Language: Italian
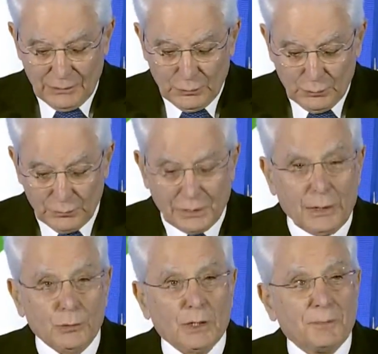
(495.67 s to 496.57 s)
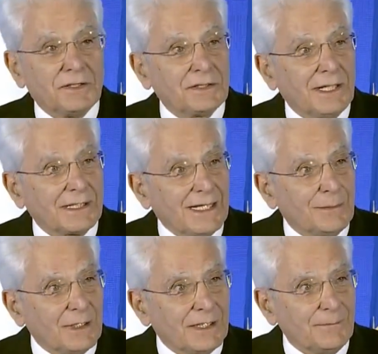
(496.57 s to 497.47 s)
Un saluto al Presidente della
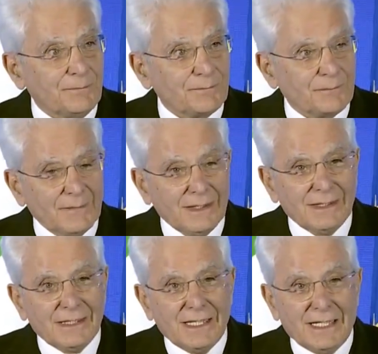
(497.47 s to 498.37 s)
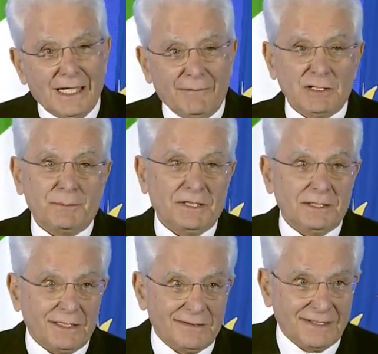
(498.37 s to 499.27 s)
Camera, al Vicepresidente
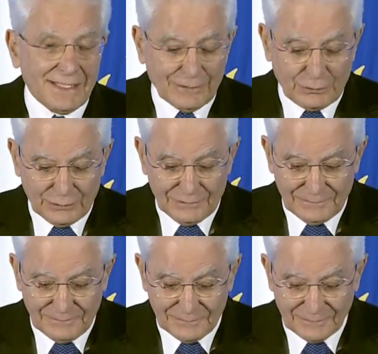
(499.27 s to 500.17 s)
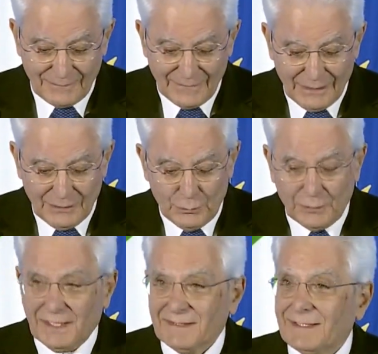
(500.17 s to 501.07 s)
del Senato, un
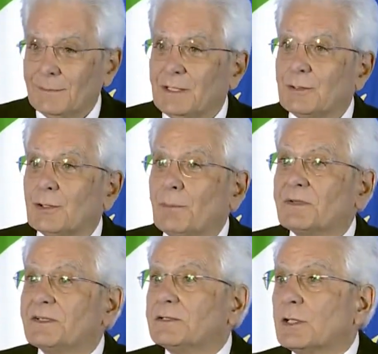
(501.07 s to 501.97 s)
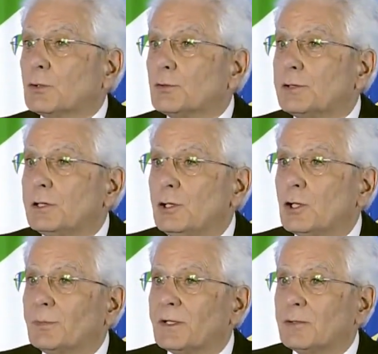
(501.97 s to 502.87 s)
ringraziamento al Presidente del Consiglio
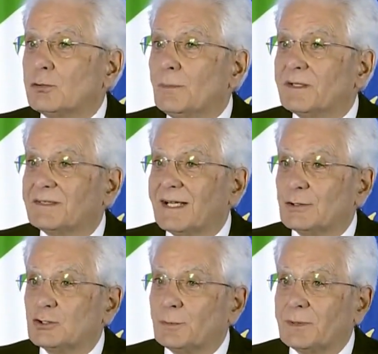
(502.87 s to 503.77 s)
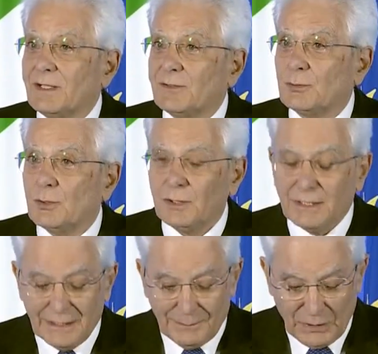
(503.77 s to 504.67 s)
per il suo messaggio, per, il suo,
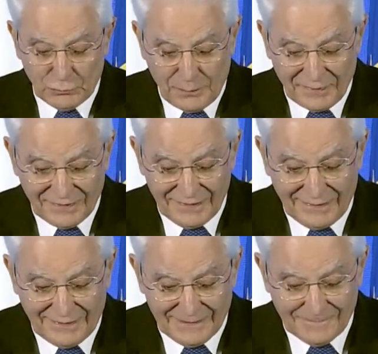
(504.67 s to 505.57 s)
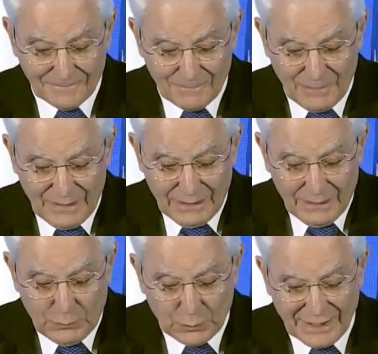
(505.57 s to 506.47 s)
per la sua presenza
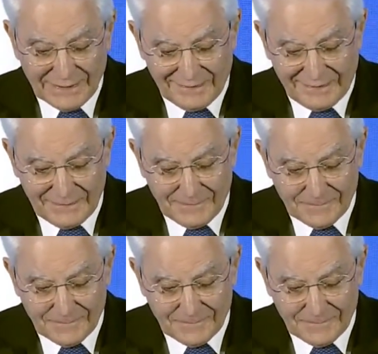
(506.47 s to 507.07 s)
poc'anzi.